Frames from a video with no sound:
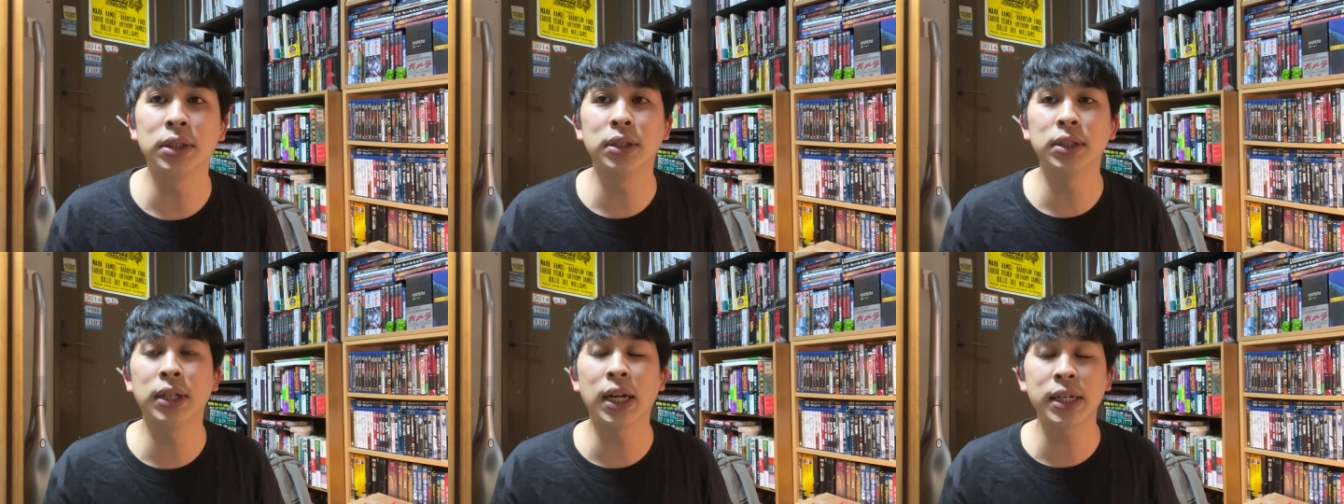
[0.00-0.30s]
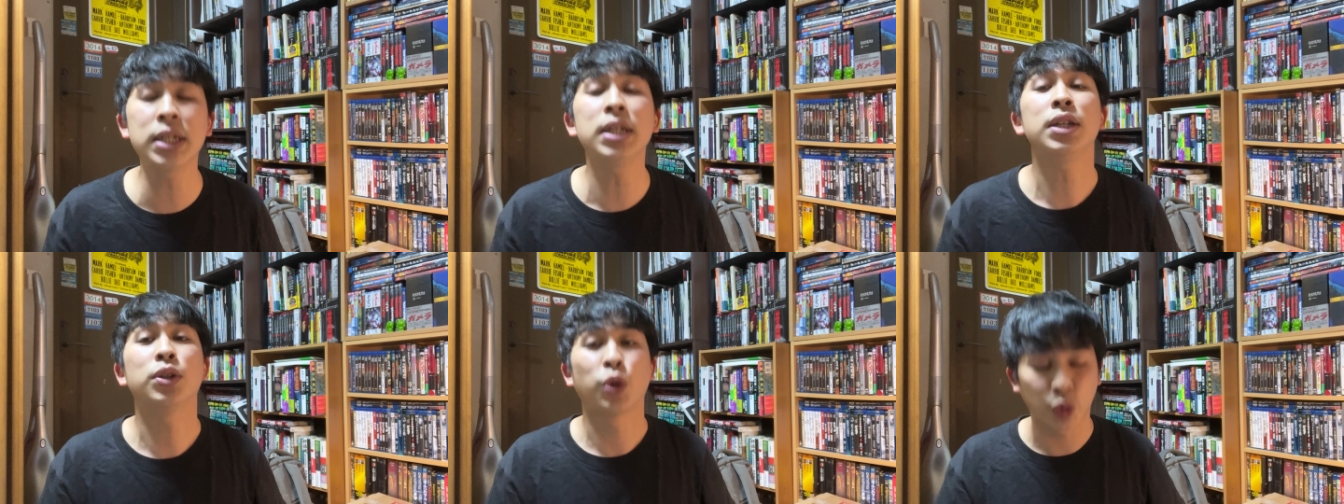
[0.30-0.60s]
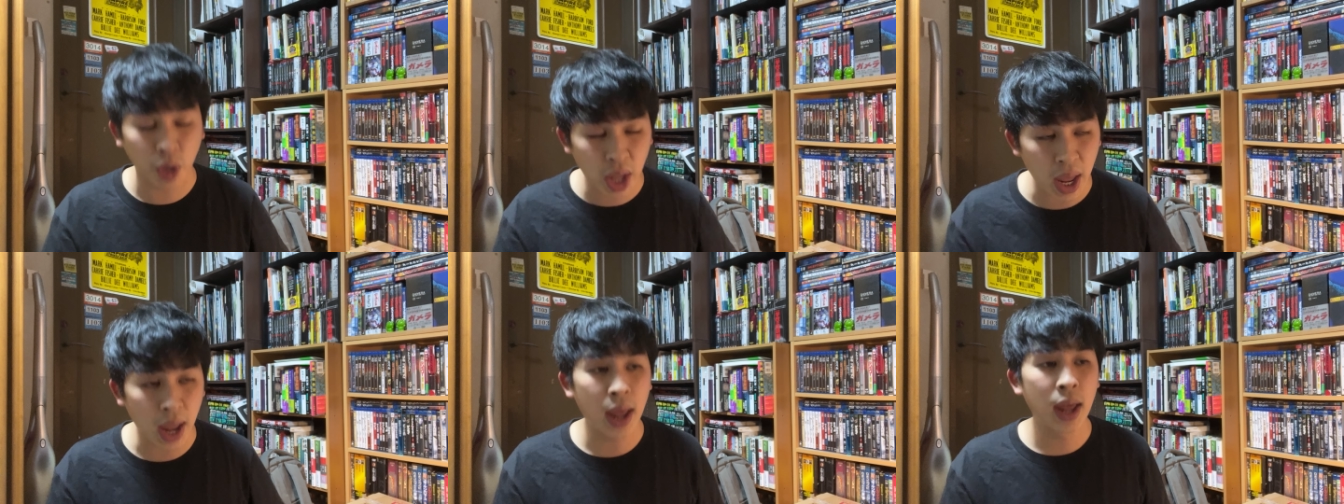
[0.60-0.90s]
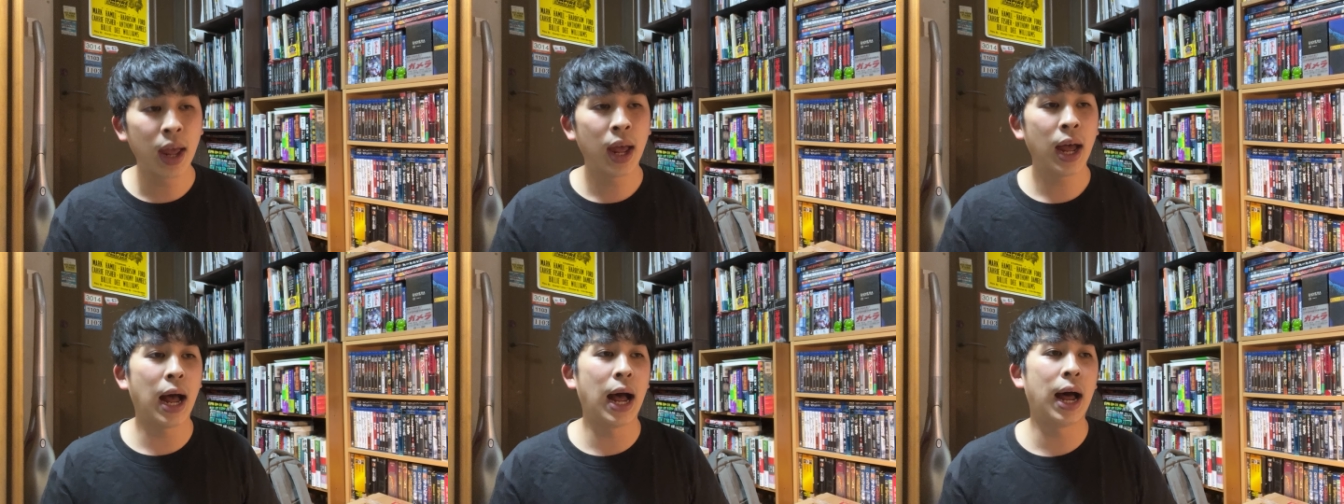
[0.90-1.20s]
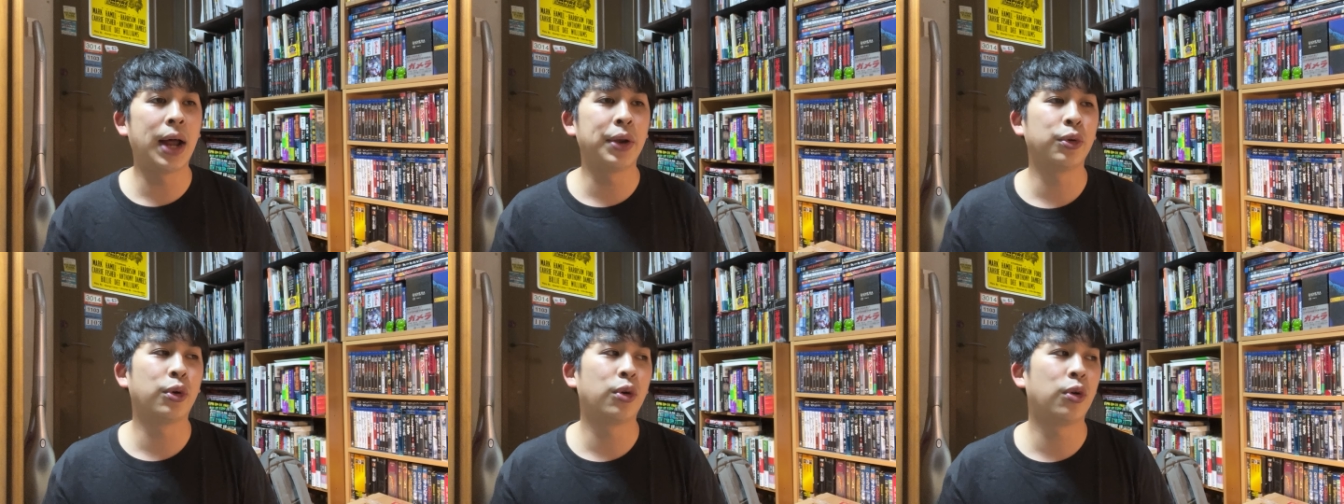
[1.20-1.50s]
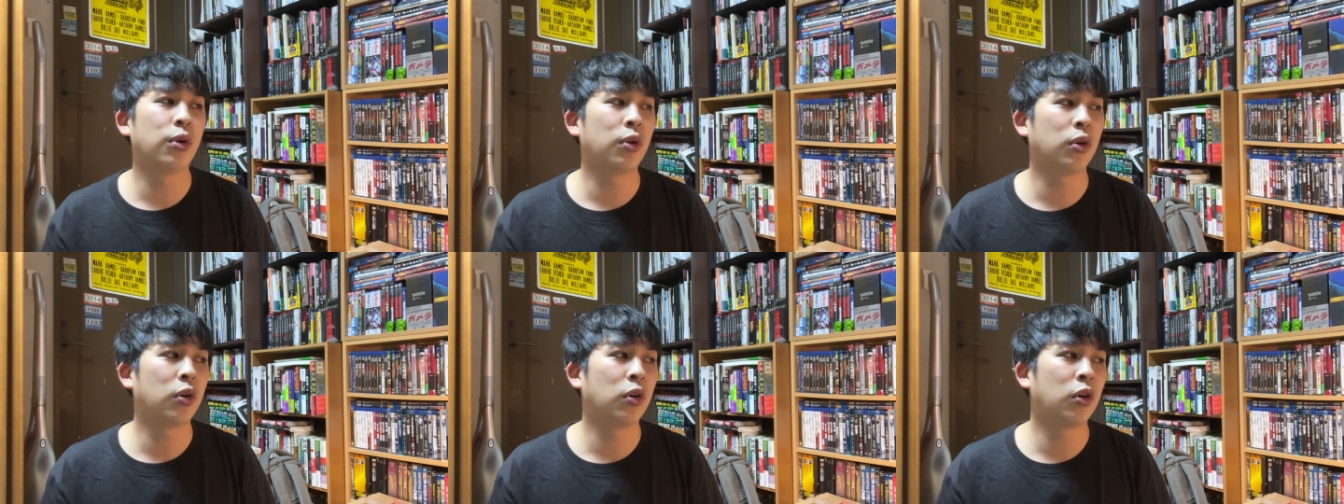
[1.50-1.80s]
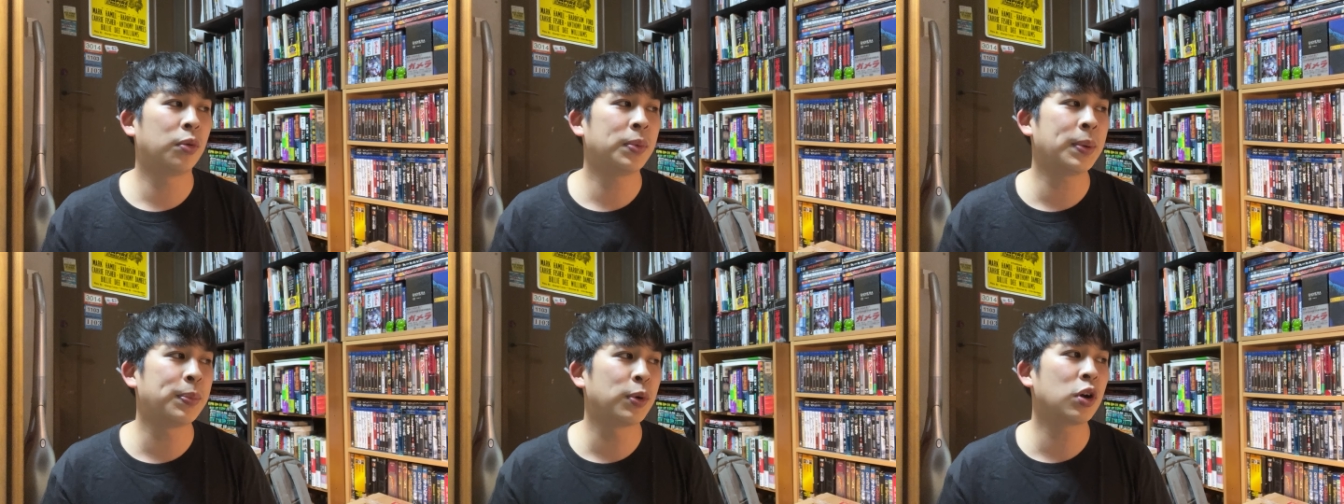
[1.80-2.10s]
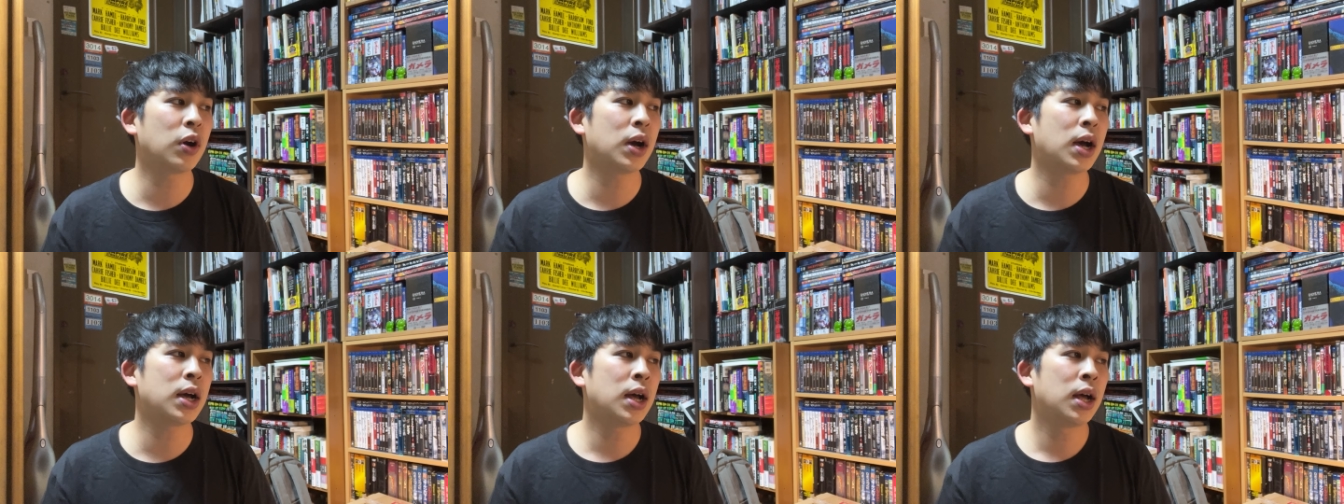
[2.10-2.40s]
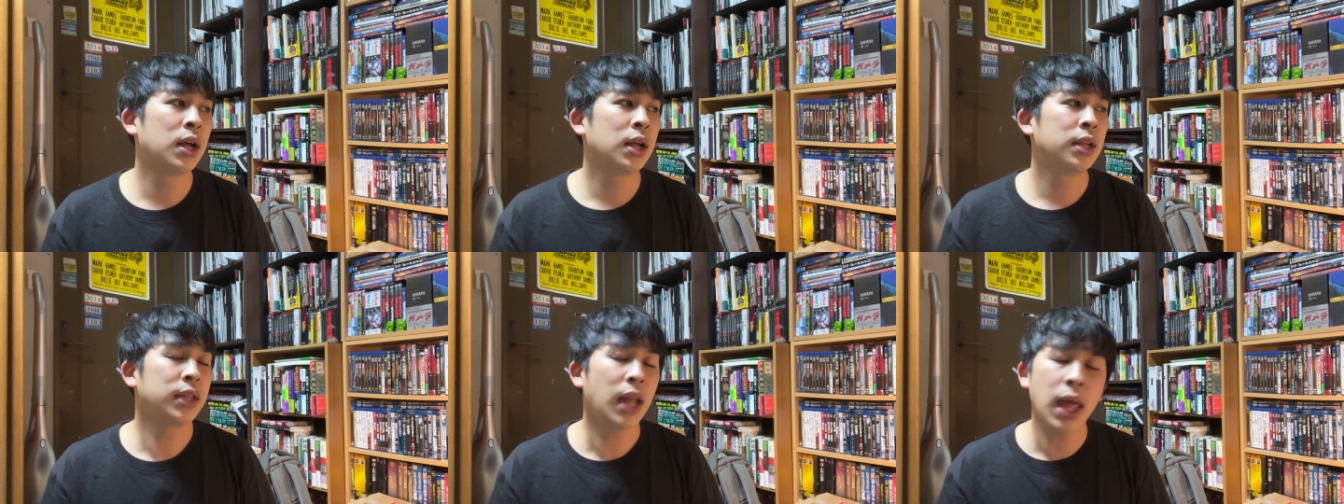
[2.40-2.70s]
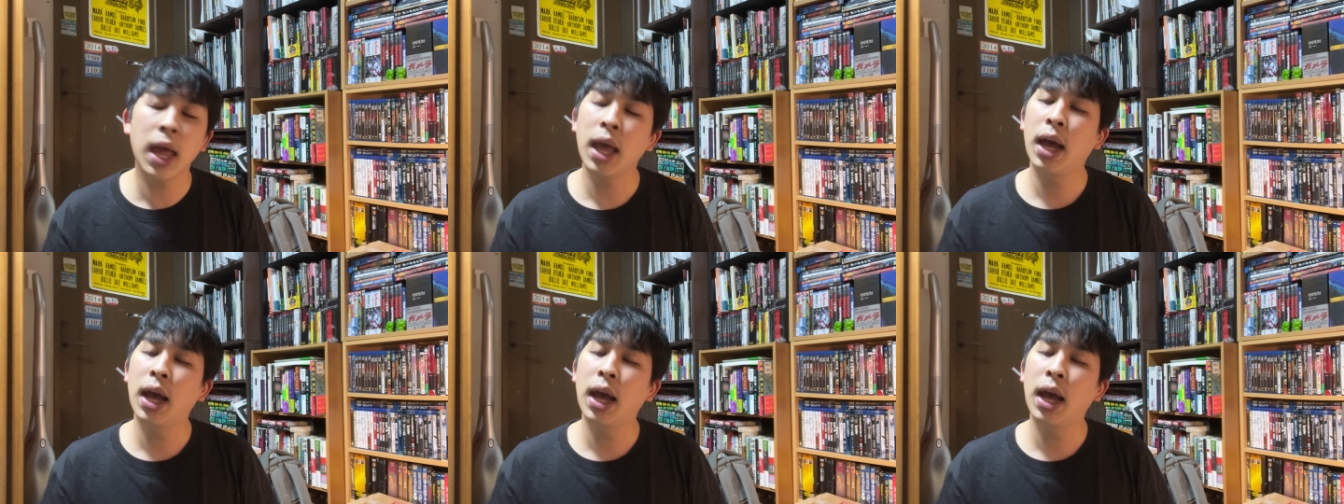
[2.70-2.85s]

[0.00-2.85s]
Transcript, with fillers: らしいので、あのまあ、僕は、ね、